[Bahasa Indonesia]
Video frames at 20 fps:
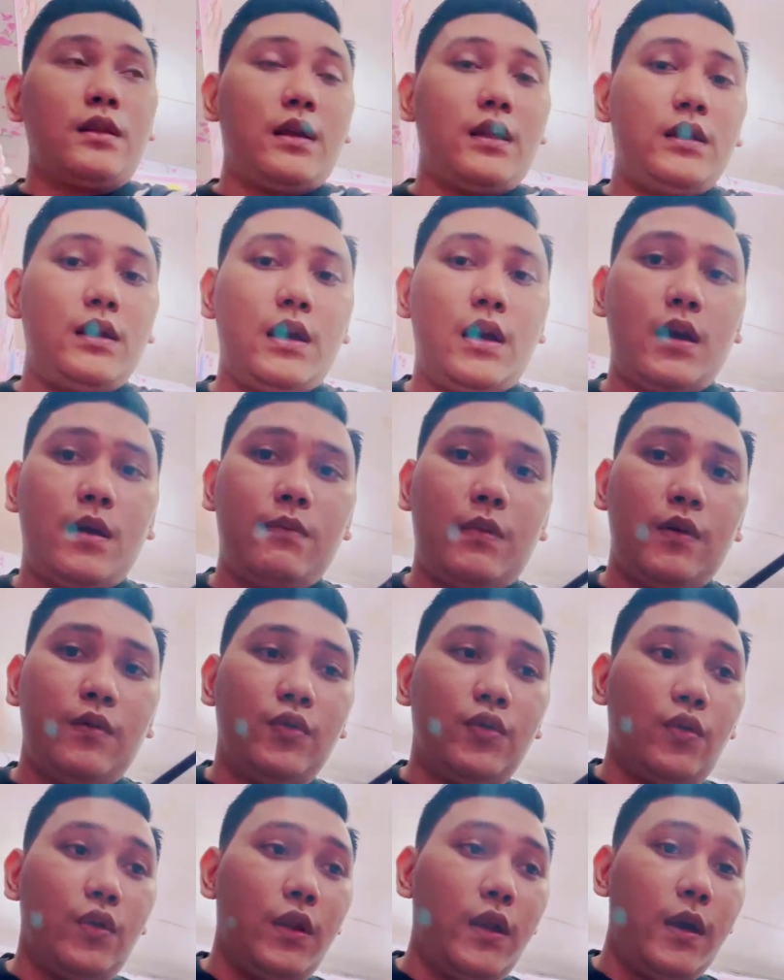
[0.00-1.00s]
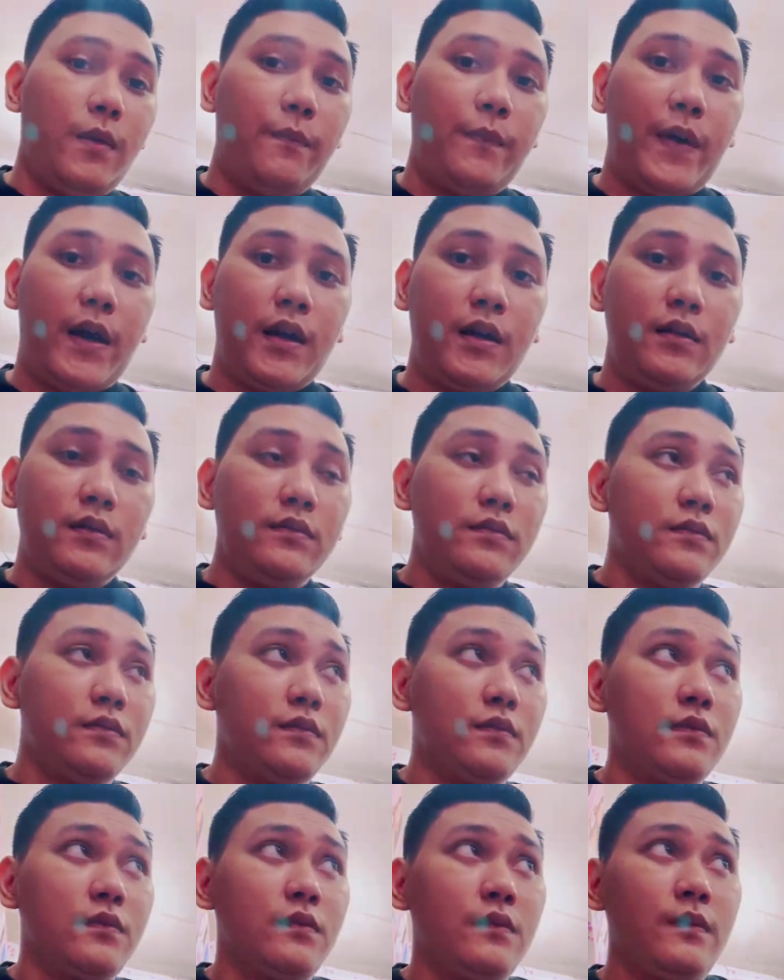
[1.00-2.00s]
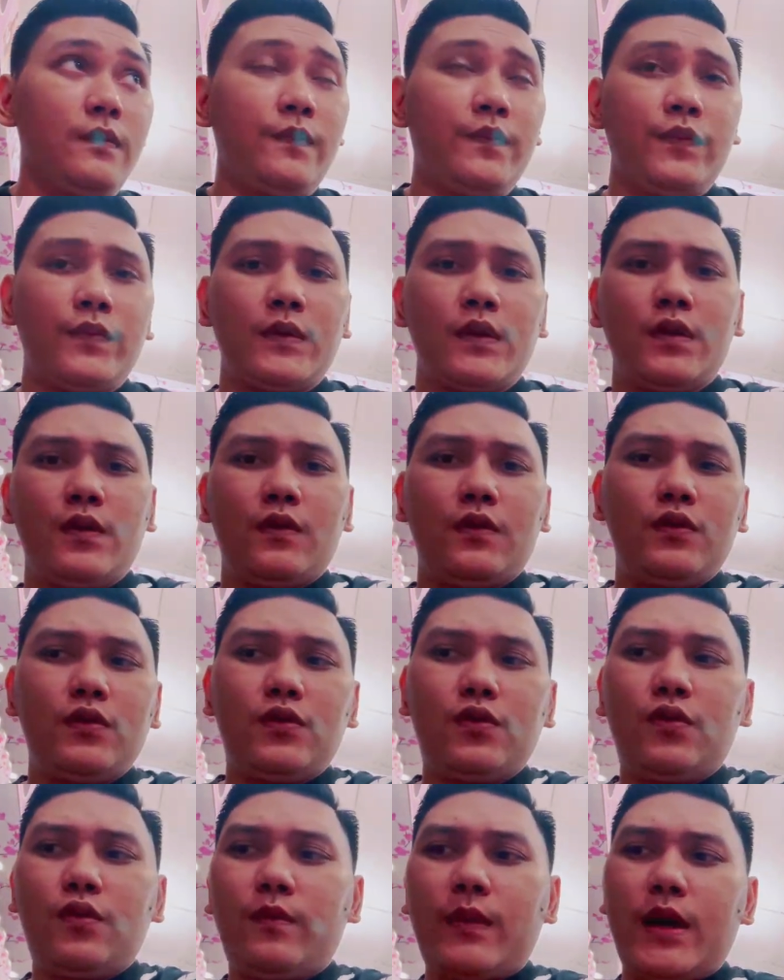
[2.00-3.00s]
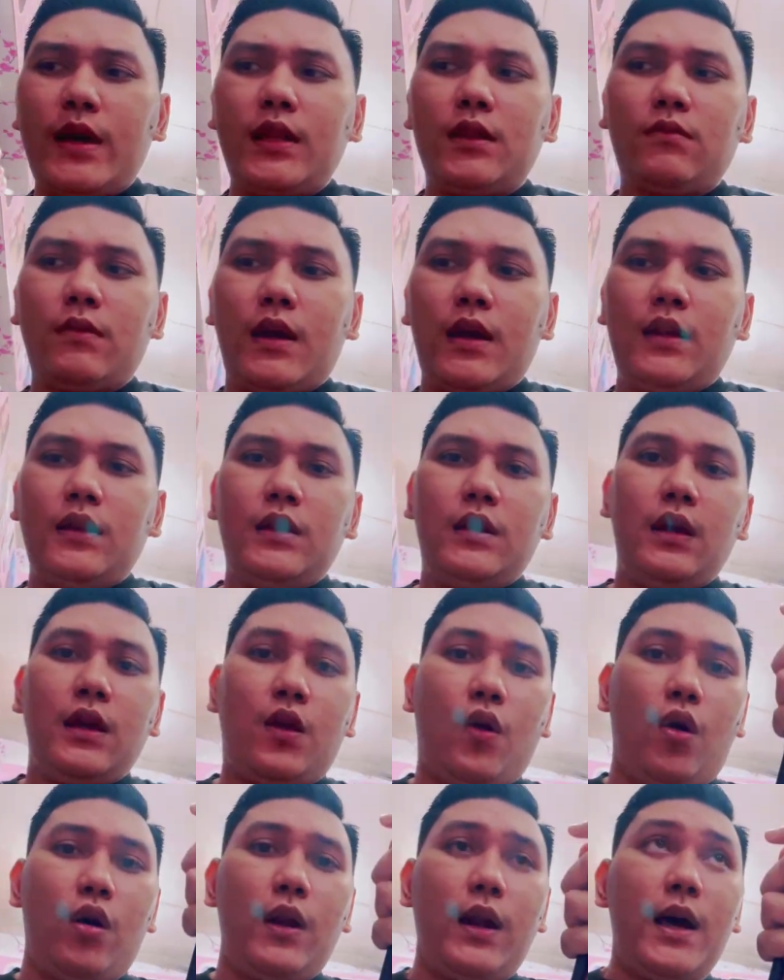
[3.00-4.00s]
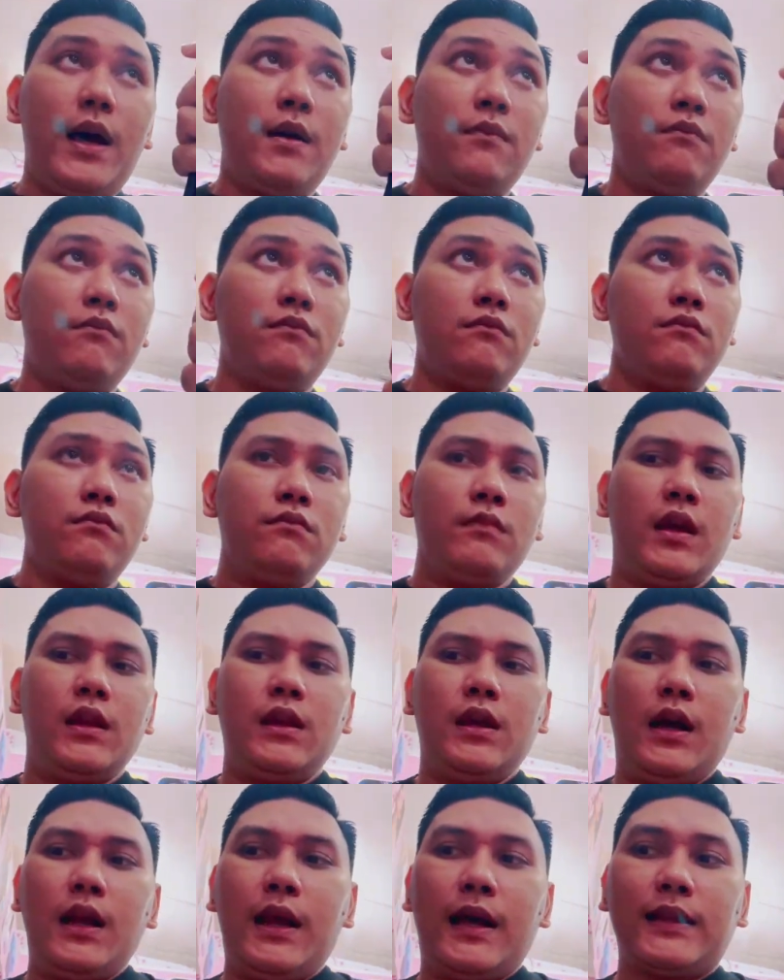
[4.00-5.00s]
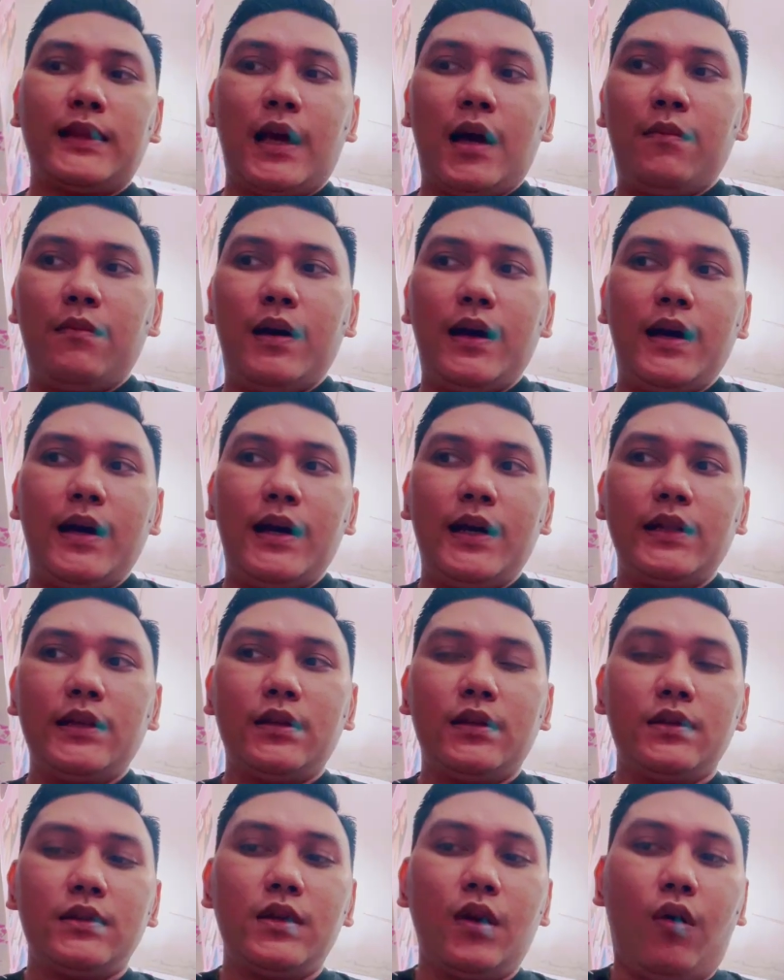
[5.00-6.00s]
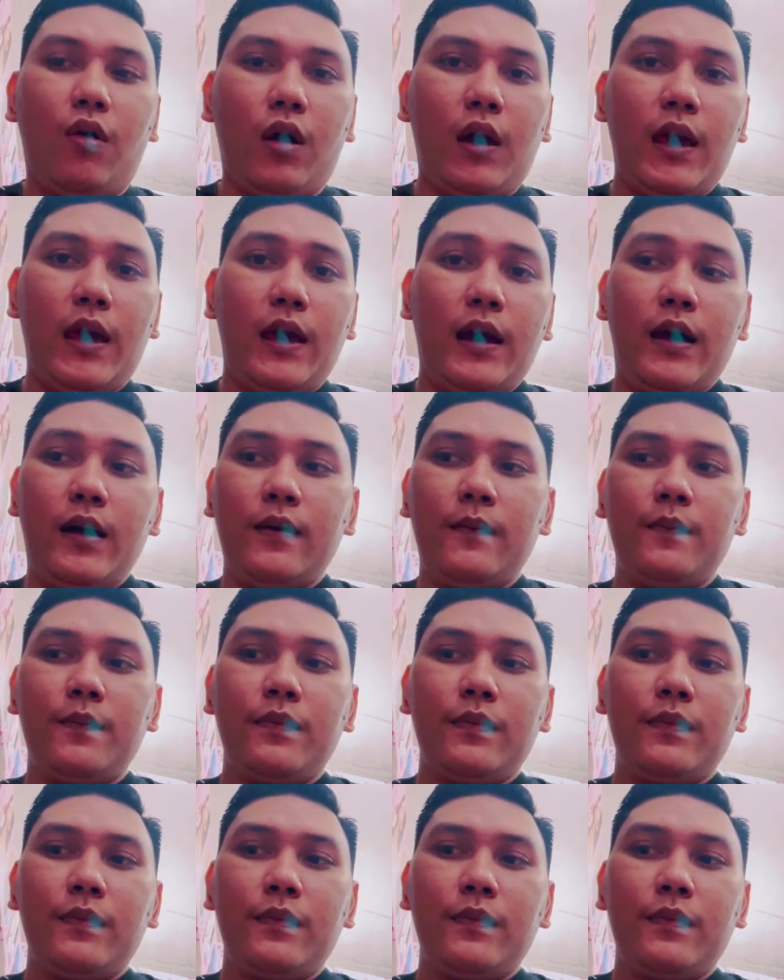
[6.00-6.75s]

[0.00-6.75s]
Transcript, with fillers: jadi ya emang untuk di Empang untuk main-main di kolam main galatamaan sih oke okay ya